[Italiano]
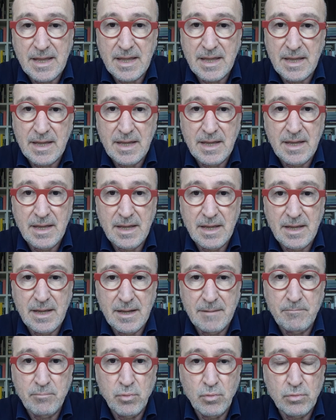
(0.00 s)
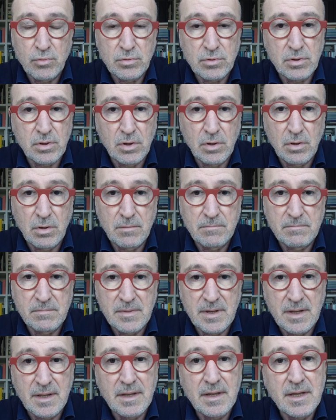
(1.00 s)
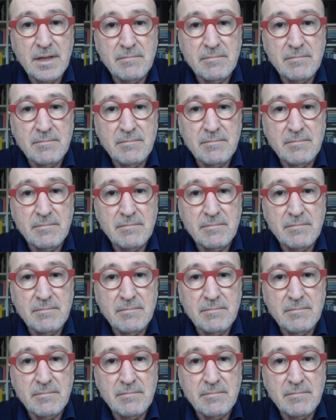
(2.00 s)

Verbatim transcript: che appunto mm,